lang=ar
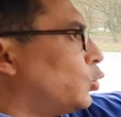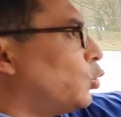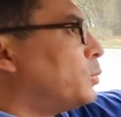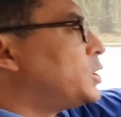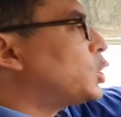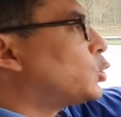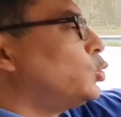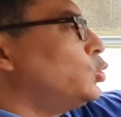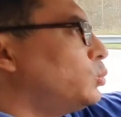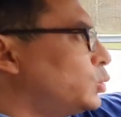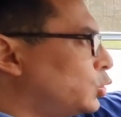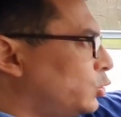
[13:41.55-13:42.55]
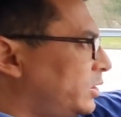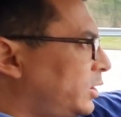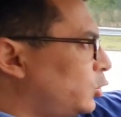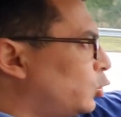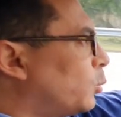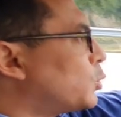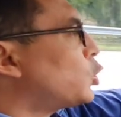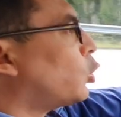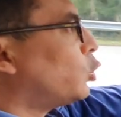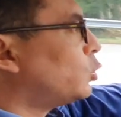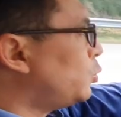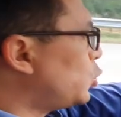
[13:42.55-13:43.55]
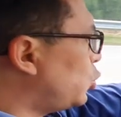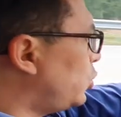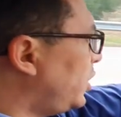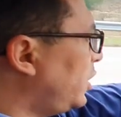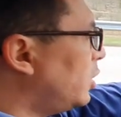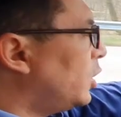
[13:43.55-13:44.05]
وباش يكونوا موجودين وباش يقعدوا موجودين